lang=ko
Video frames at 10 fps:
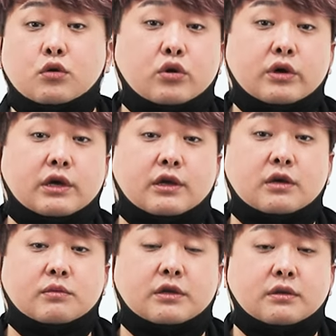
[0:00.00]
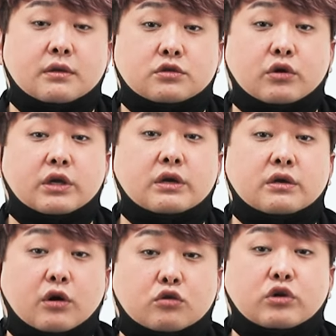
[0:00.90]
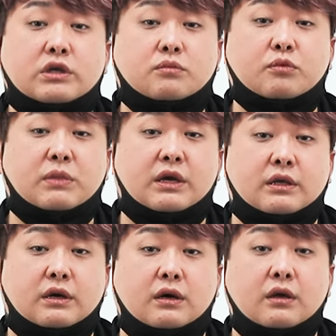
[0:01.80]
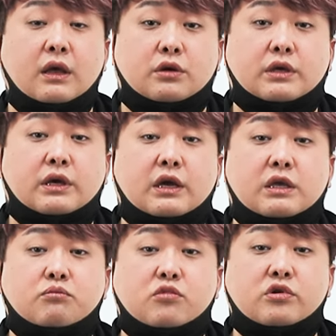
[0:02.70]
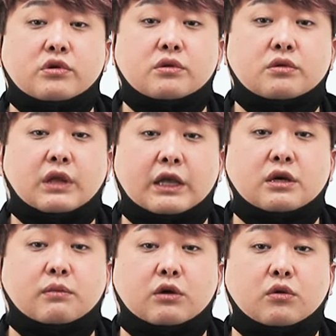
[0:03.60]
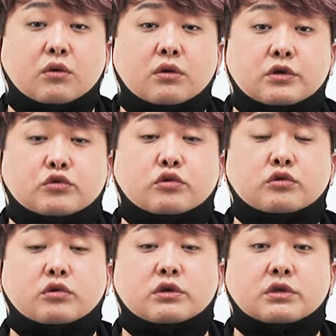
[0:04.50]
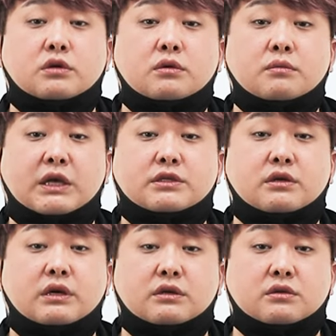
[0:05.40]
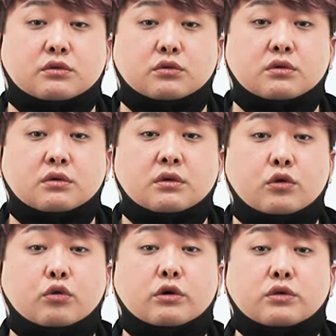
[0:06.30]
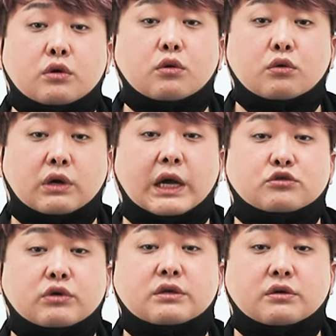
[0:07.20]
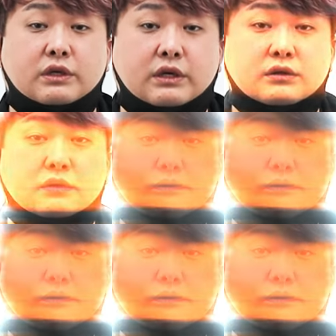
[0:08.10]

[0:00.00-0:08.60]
요격의 개념은 적기를 격추하는 것뿐만 아니라 적기가 임무를 단념하고 기술을 돌려서 빤스라는 것도 요격 성공으로 간주한 거니까요.